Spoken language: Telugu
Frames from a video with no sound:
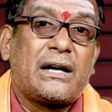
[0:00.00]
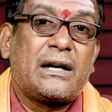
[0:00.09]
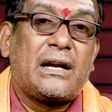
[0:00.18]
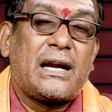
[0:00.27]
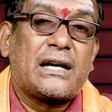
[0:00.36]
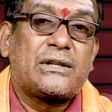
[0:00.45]

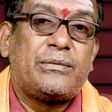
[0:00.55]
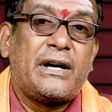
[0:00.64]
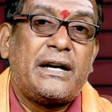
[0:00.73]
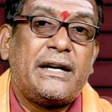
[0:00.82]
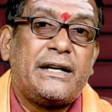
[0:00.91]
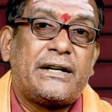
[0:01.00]
అక్కడ లక్ష్మణ్
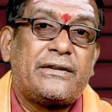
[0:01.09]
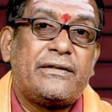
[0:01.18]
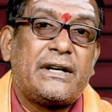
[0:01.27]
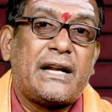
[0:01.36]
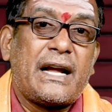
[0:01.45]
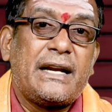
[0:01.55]

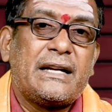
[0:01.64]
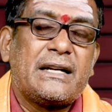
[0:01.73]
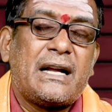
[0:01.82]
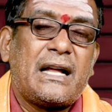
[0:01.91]
అనేటటువంటి ఆయన